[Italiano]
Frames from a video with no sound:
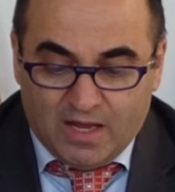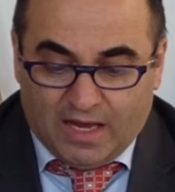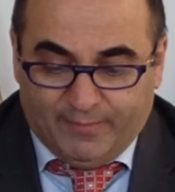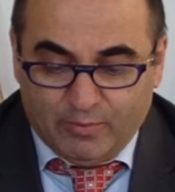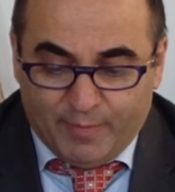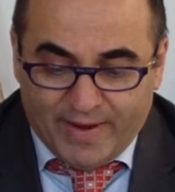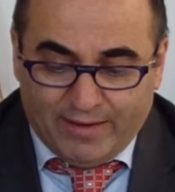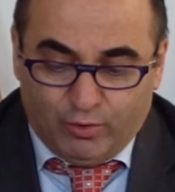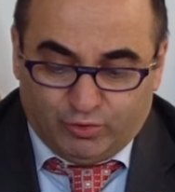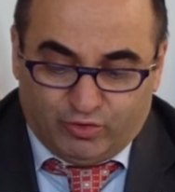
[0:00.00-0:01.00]
Al primo
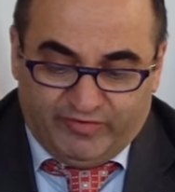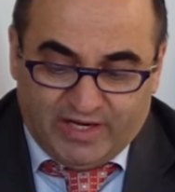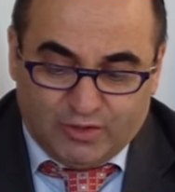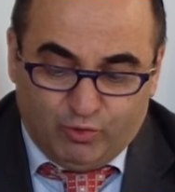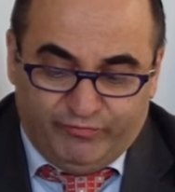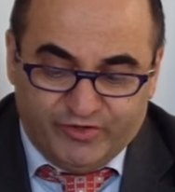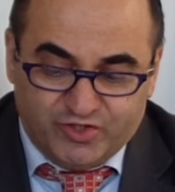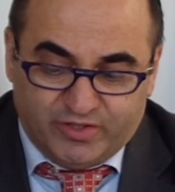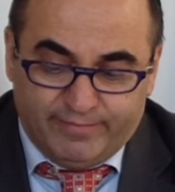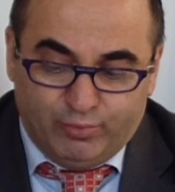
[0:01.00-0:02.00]
piano troverete
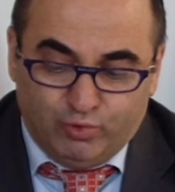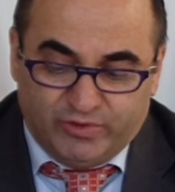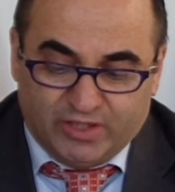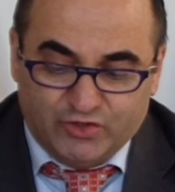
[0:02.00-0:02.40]
l'ufficio tributi,